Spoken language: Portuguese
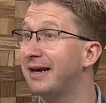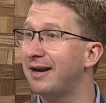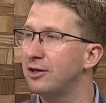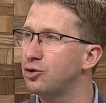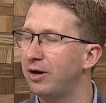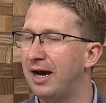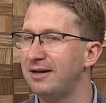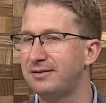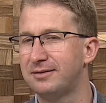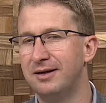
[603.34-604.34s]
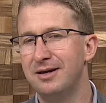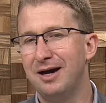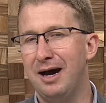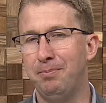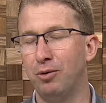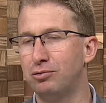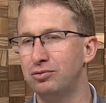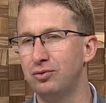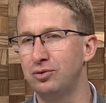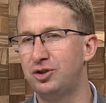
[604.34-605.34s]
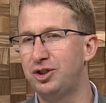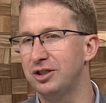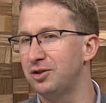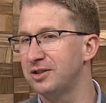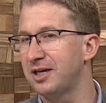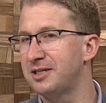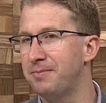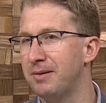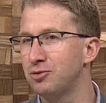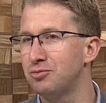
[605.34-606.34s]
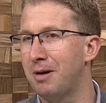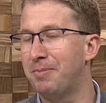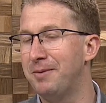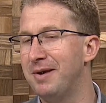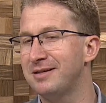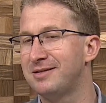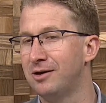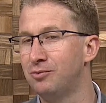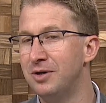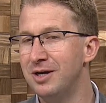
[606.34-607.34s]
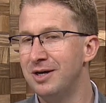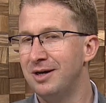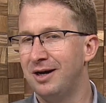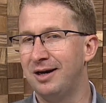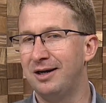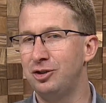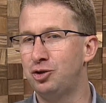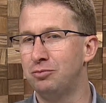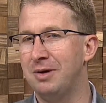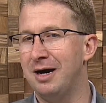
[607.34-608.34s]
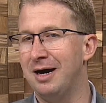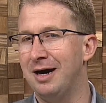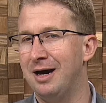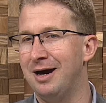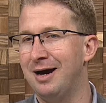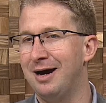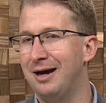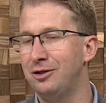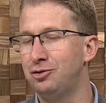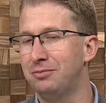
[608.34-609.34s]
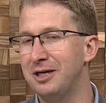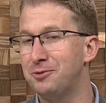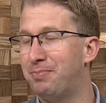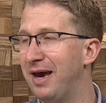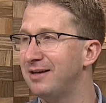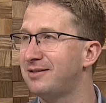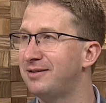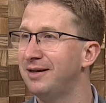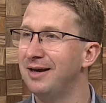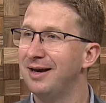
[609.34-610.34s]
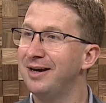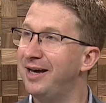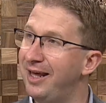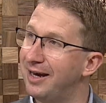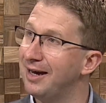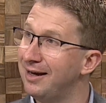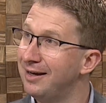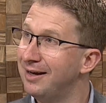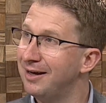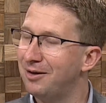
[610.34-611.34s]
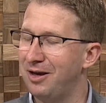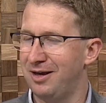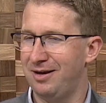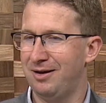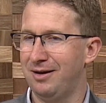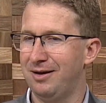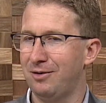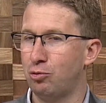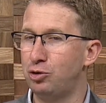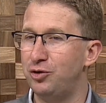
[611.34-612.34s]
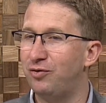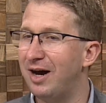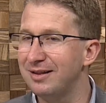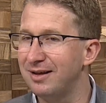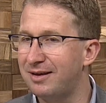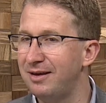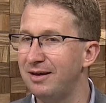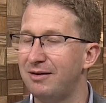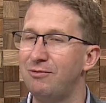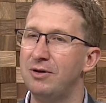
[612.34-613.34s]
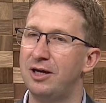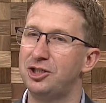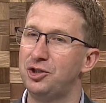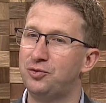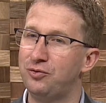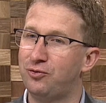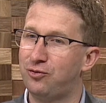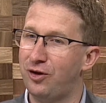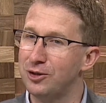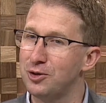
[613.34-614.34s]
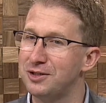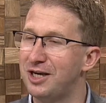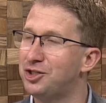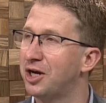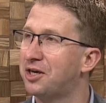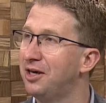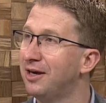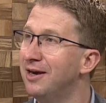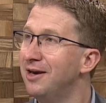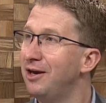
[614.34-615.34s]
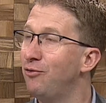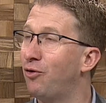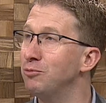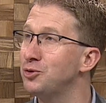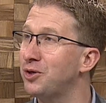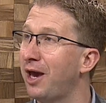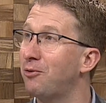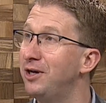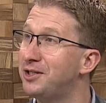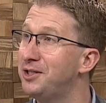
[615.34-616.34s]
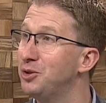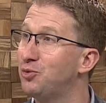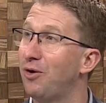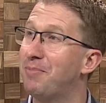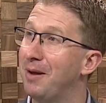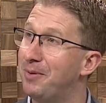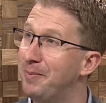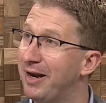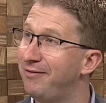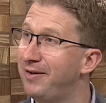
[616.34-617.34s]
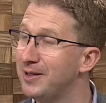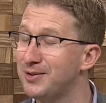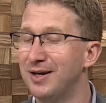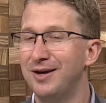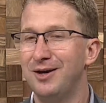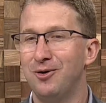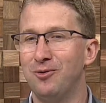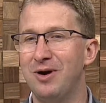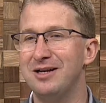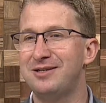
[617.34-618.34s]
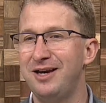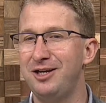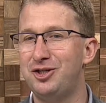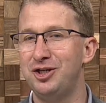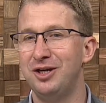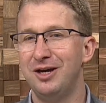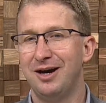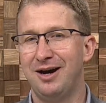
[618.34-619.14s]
internacionais. Há poucos dias nós recebemos uma premiação eh, de, uma, de uma espécie grega eh, cultivada que a gente fez o azeite aqui e fomos reconhecidos. Foi pela primeira vez um azeite